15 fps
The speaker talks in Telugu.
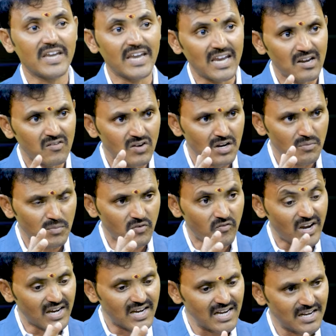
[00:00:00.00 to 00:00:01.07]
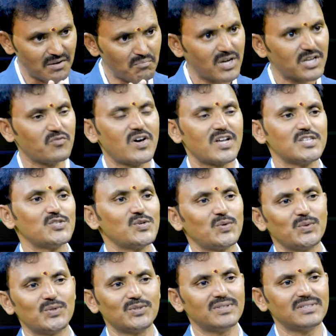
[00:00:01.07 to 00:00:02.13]
కేవలం మీ వెహికల్ నంబర్ ద్వారా
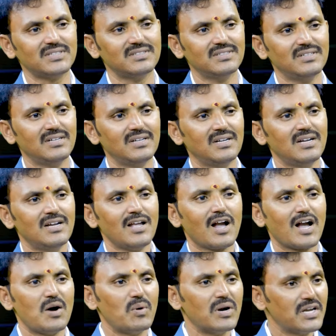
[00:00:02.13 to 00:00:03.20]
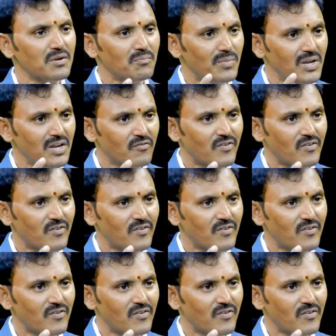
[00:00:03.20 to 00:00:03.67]
జరుగుతుంది కాబట్టి మీ